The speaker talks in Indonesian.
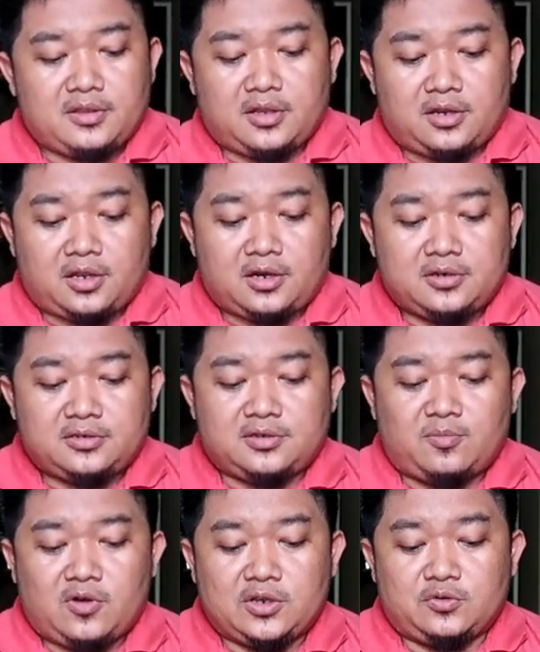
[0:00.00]
tadi kan
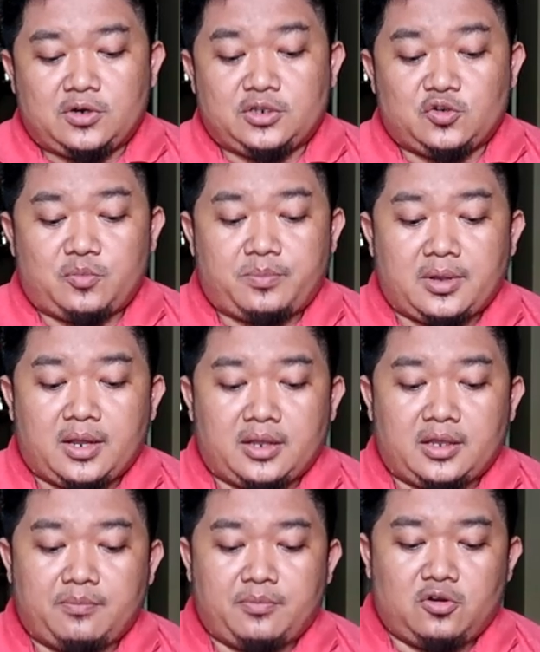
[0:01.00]
semua sudah dicoba
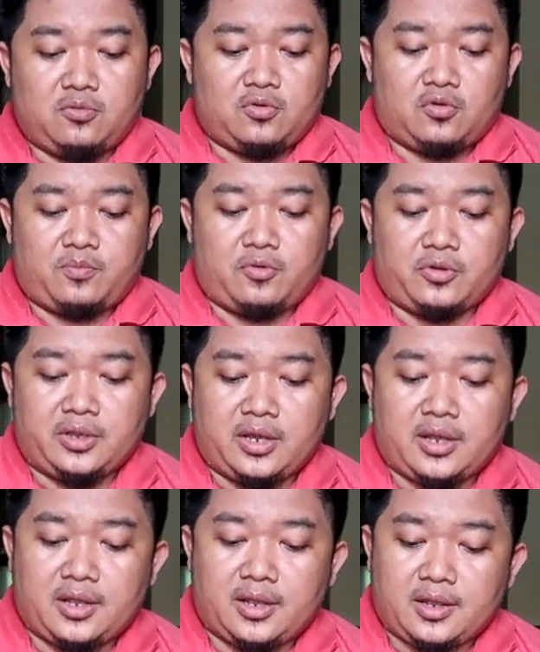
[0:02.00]
yang belum kerupuknya